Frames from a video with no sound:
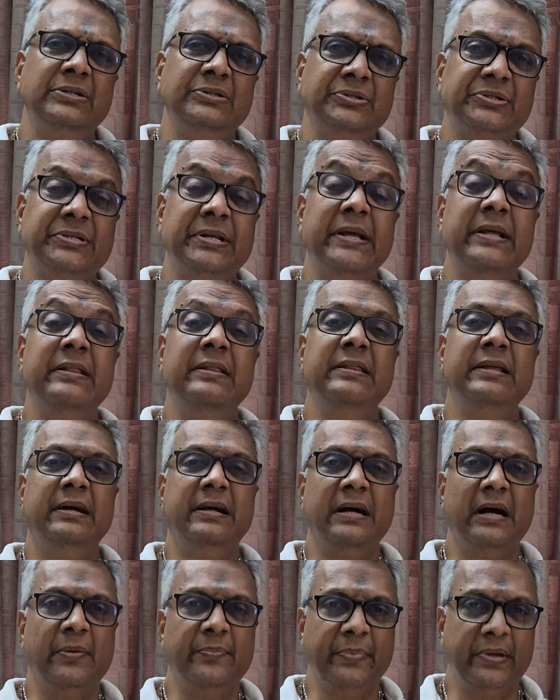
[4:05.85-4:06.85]
ஸ்ட்ரென்த்தை
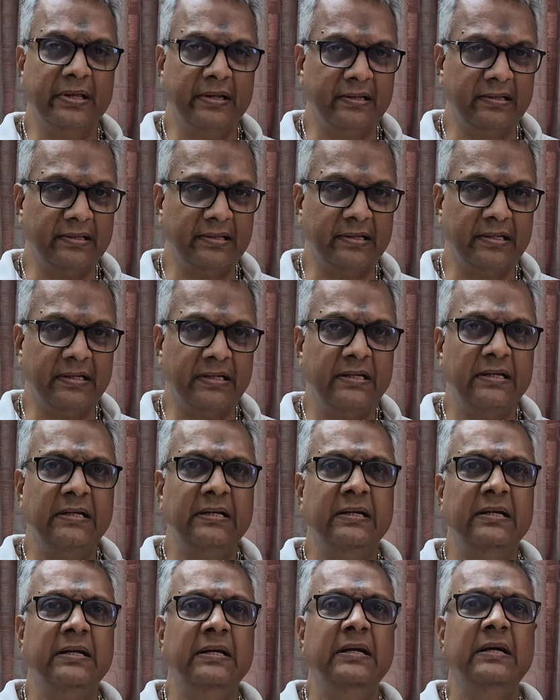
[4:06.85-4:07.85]
காமிக்கிறதுக்கு
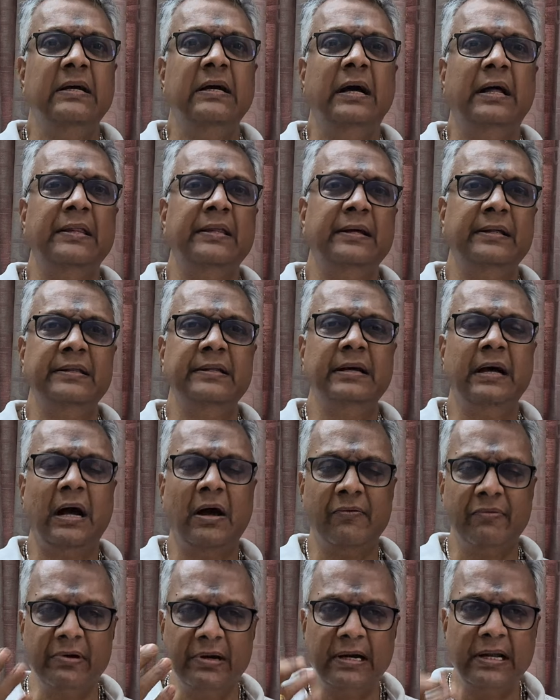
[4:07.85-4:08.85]
அதாவது
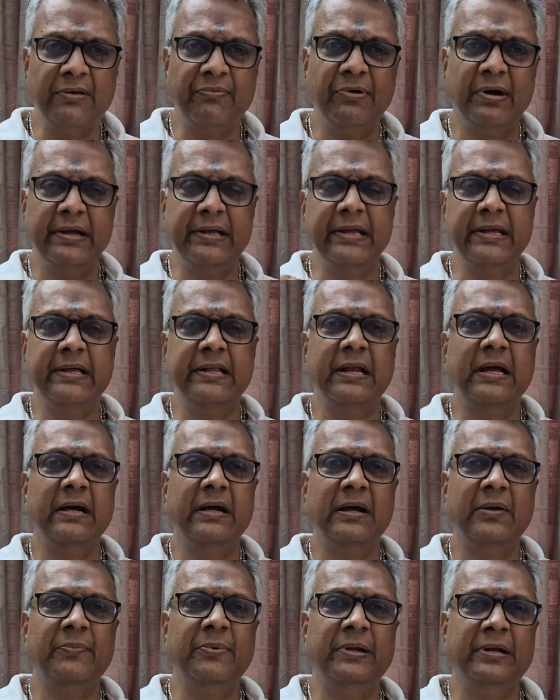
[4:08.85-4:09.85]
அவங்களே
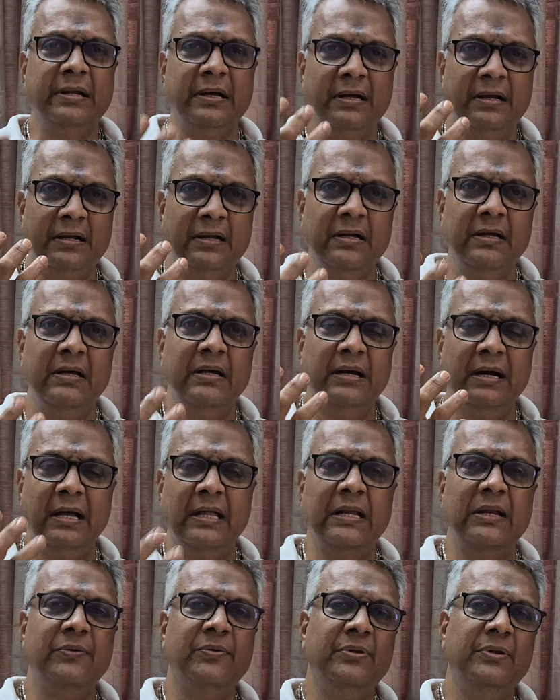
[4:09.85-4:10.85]
வாங்கிக்கிறாங்க அப்படின்னா
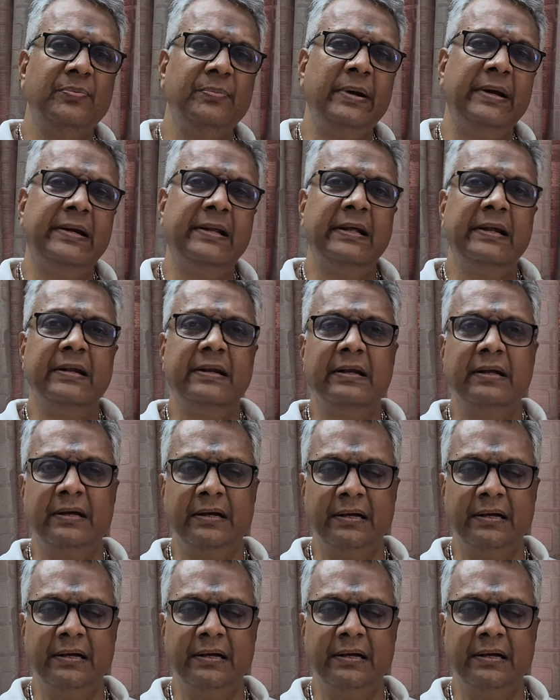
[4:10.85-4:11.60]
அதில் வந்து பெட்டர்